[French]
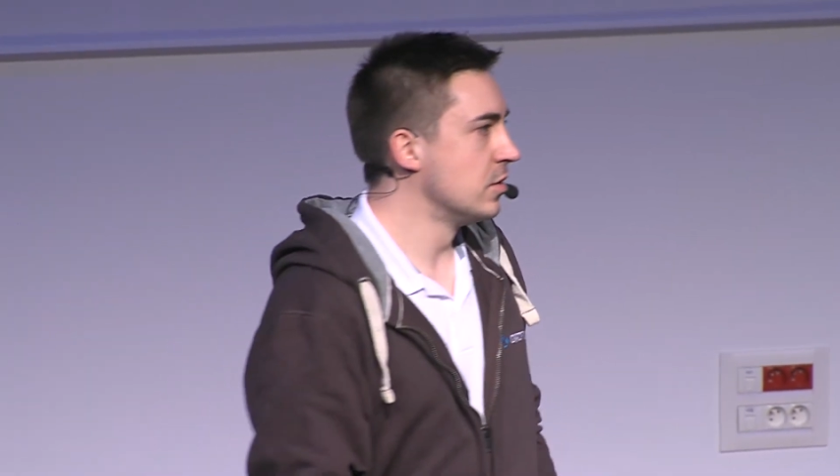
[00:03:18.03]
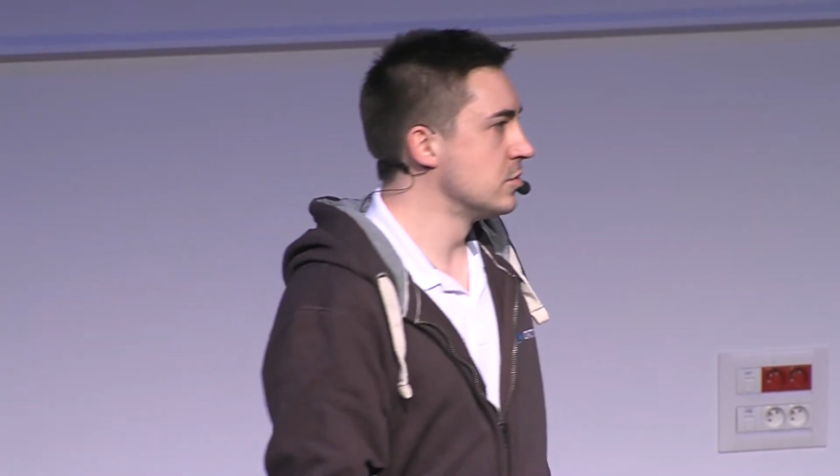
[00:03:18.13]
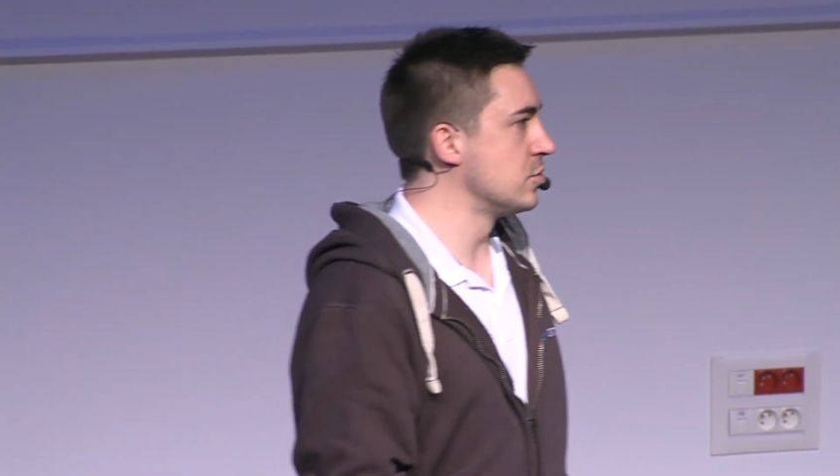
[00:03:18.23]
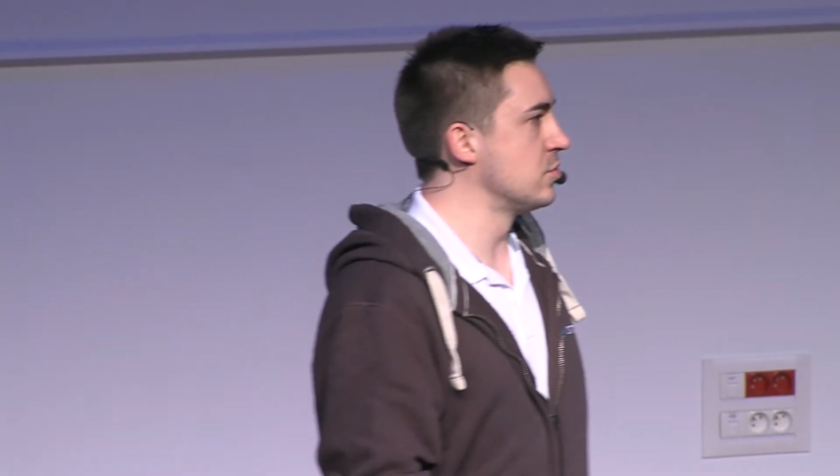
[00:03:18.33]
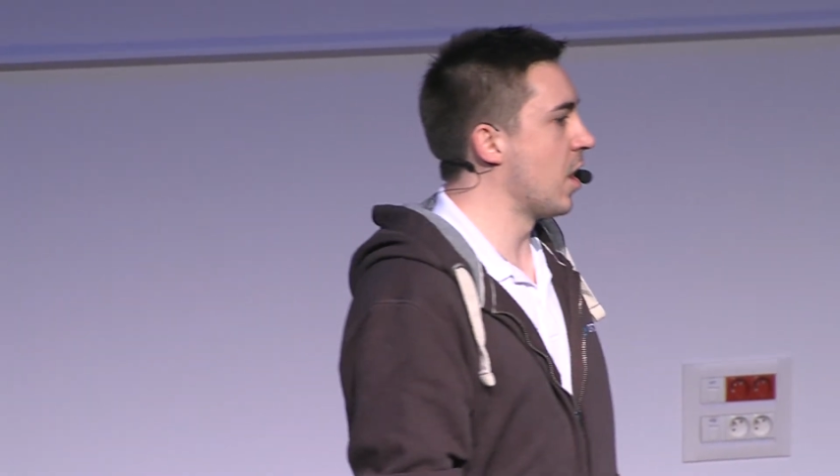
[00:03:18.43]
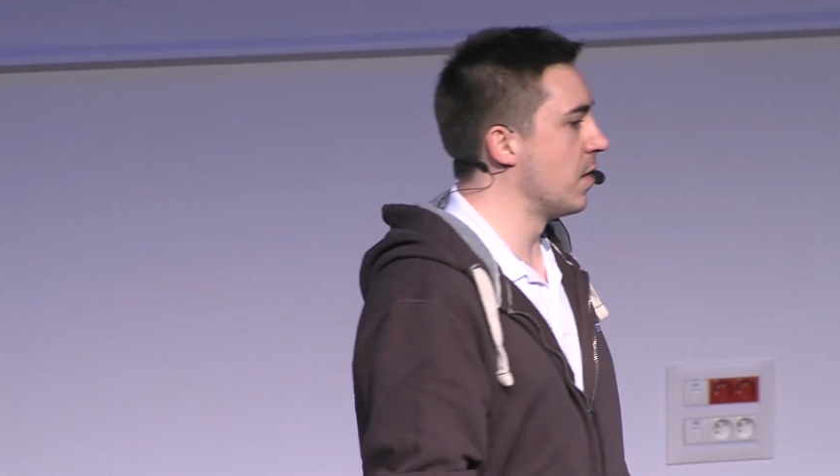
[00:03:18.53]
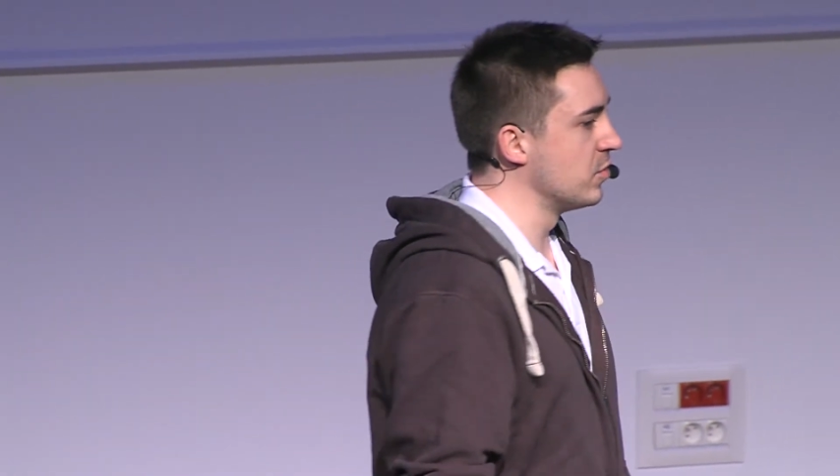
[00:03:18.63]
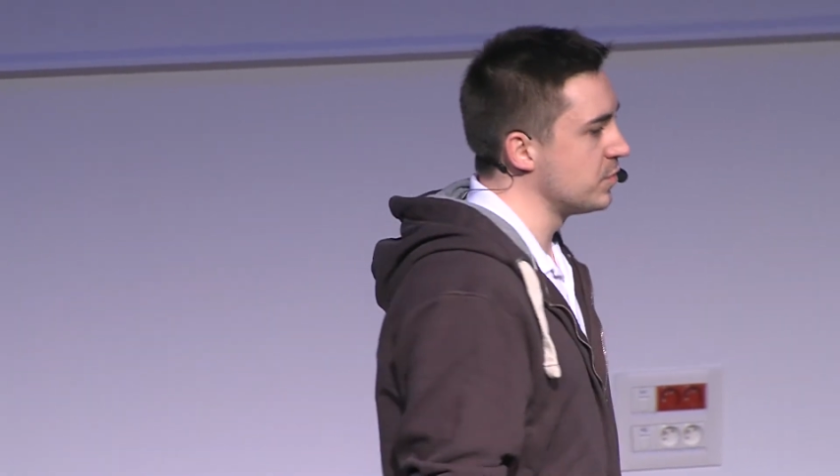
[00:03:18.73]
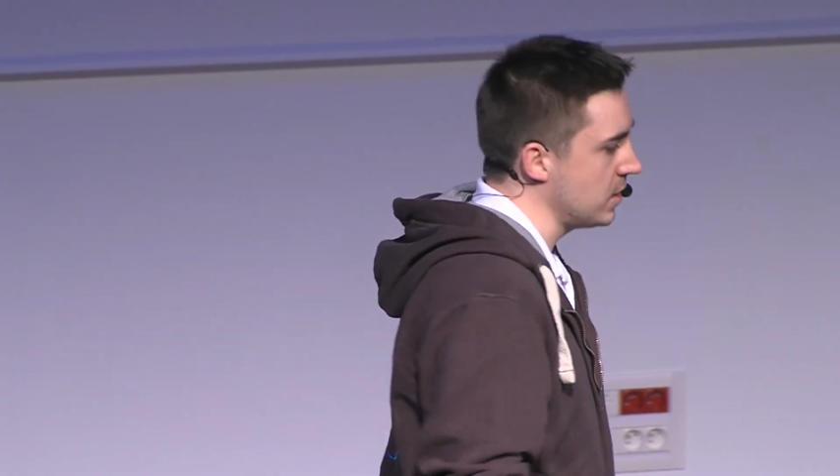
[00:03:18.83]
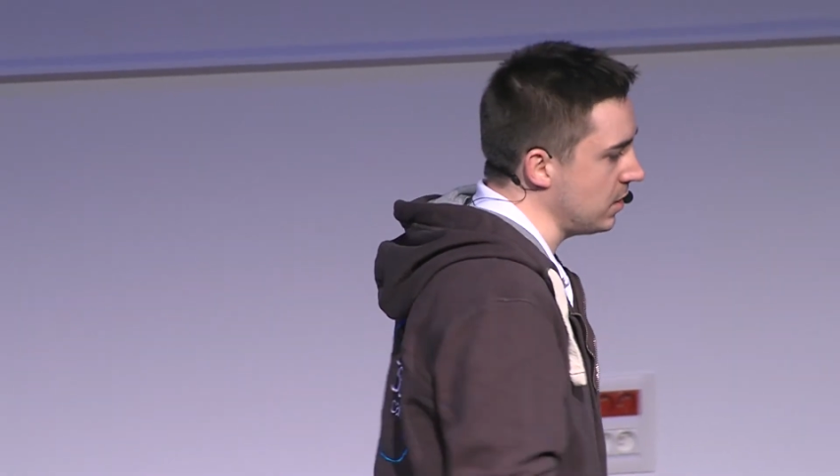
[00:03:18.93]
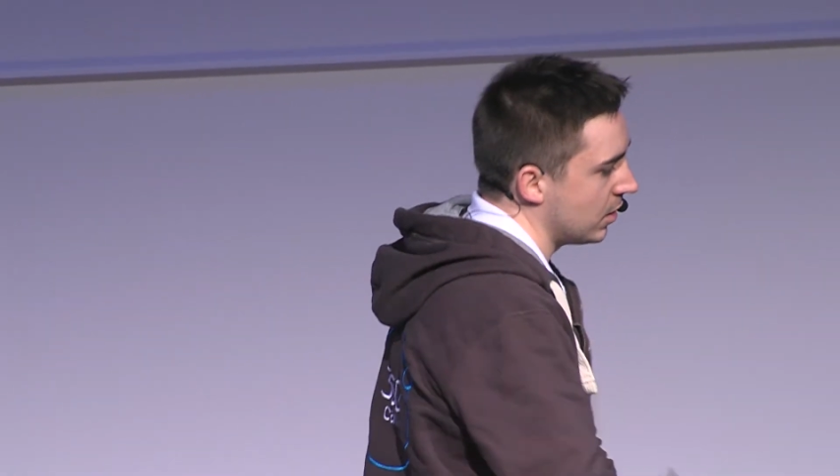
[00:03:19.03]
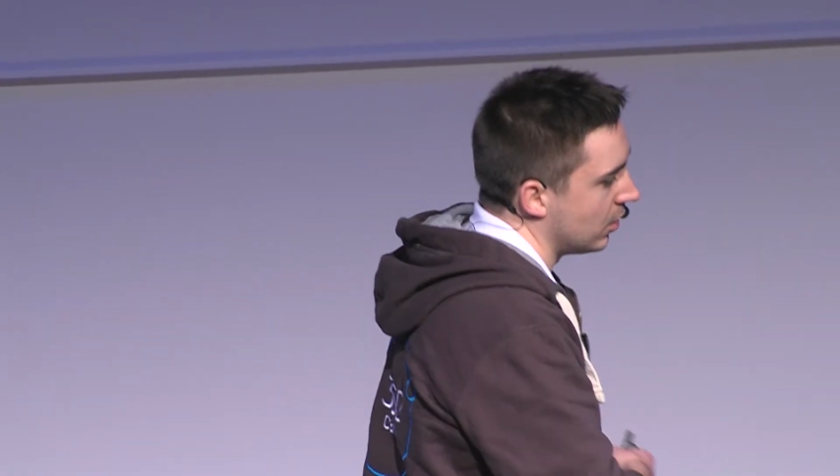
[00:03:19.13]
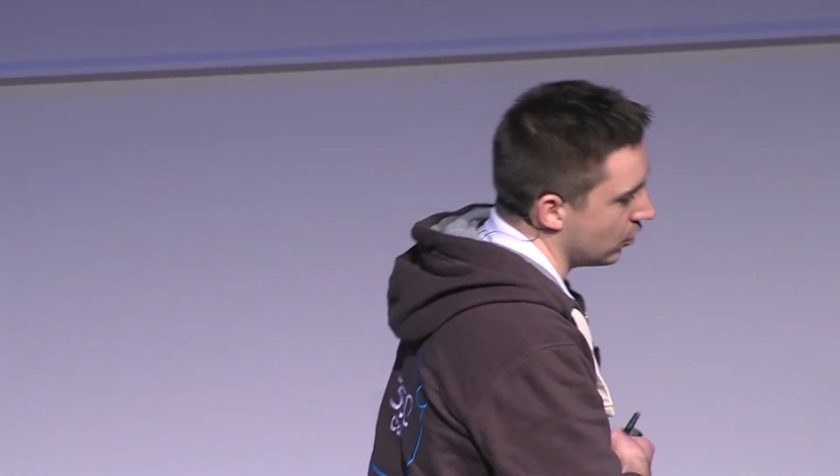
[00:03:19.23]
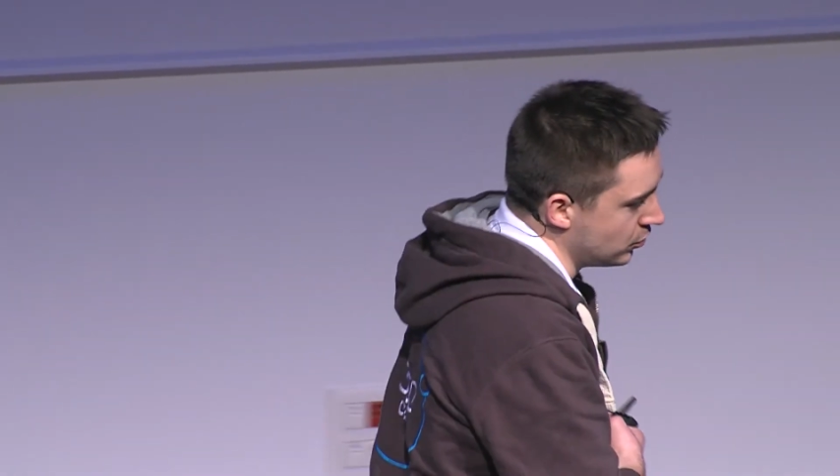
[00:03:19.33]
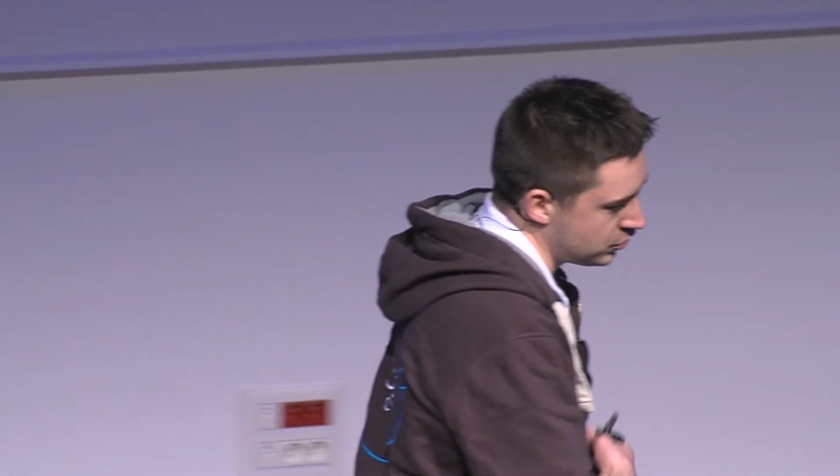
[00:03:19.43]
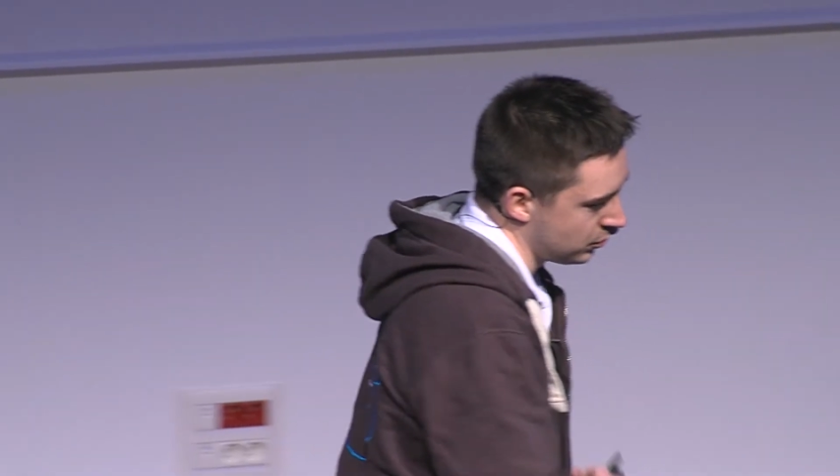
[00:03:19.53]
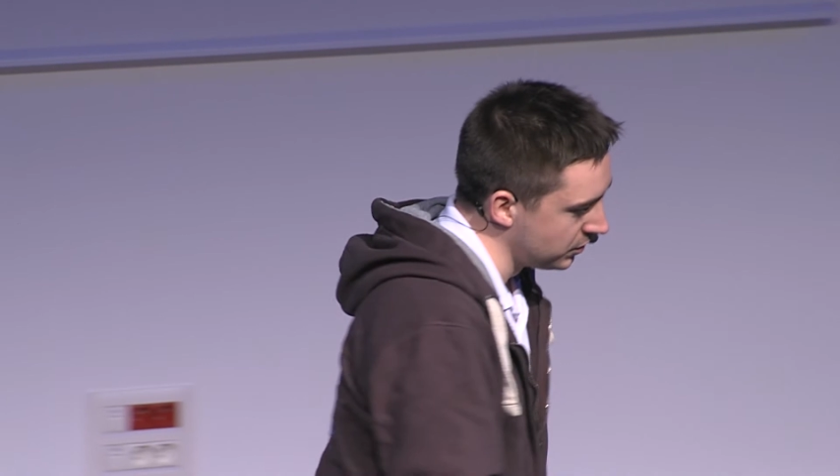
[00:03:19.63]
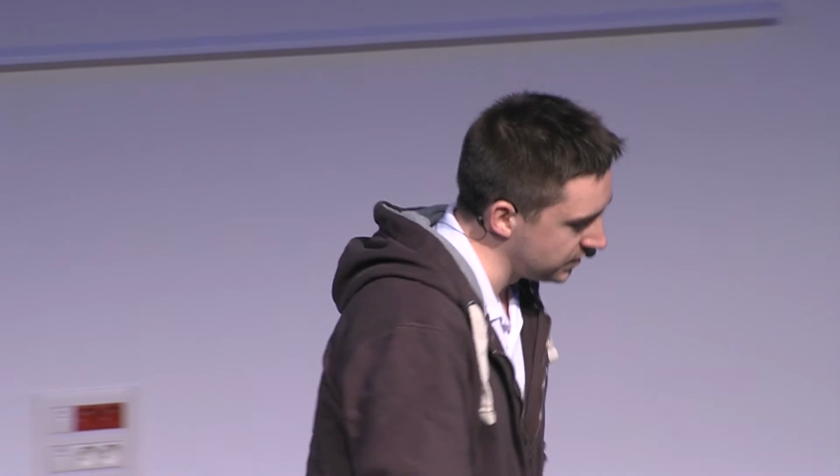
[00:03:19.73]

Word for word: sur un mobile ou sur une